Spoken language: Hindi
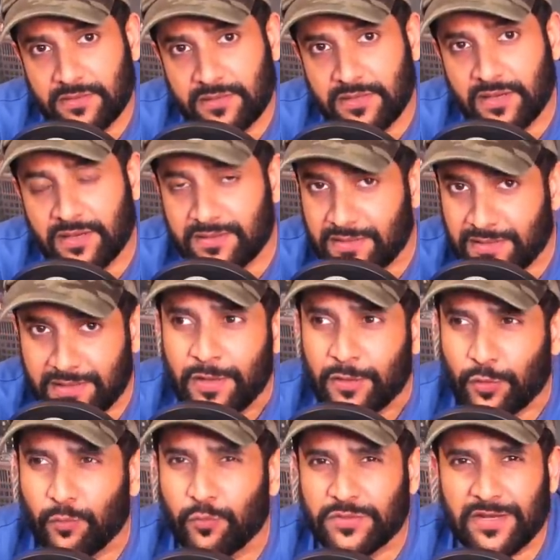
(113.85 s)
की अगर देखें
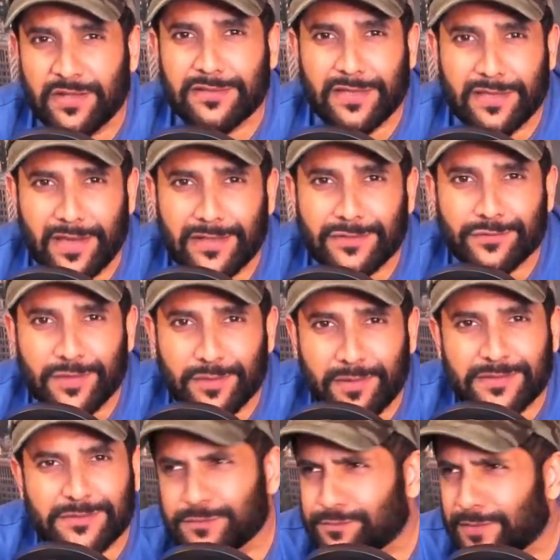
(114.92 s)
तो मुझे लगता है गाना सुनने के
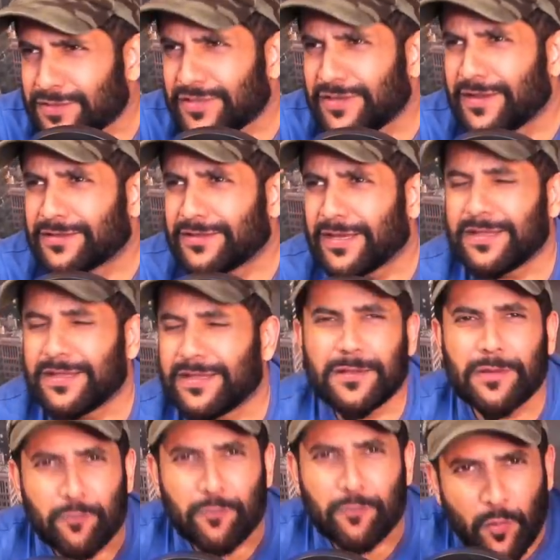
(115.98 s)
बाद स्पेशली लगता है कि देखिए